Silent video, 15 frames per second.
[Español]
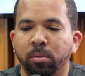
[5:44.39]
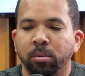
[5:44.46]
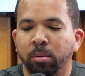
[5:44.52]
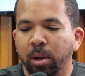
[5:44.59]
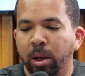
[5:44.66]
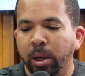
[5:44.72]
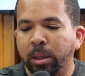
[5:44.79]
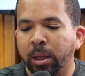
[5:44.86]

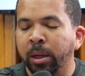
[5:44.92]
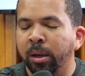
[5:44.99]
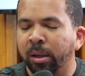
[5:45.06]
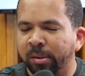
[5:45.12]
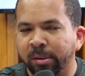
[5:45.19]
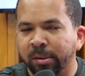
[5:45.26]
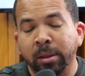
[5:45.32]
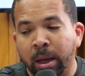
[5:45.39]
Julián está ahí,
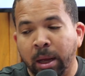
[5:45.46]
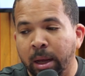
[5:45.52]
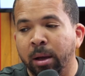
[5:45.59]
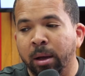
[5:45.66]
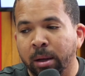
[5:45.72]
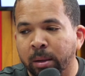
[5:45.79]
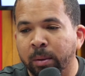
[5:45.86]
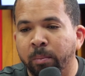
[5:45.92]

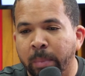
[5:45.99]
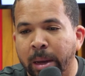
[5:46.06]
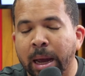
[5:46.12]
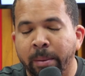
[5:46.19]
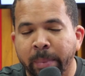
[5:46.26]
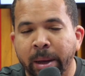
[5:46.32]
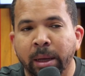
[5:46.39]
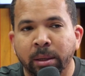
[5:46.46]
necesita un
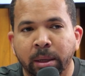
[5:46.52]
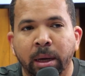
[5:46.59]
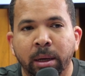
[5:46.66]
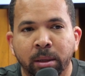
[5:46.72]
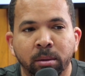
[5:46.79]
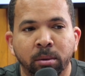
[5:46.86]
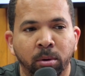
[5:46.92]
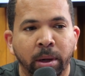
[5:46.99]
Mega Man ya.
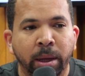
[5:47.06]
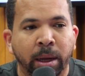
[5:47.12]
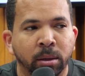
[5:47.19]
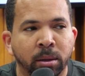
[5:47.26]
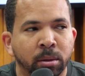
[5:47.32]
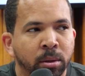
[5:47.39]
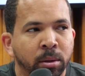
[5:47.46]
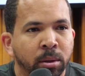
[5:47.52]
Sí, Julián. Sí, sí.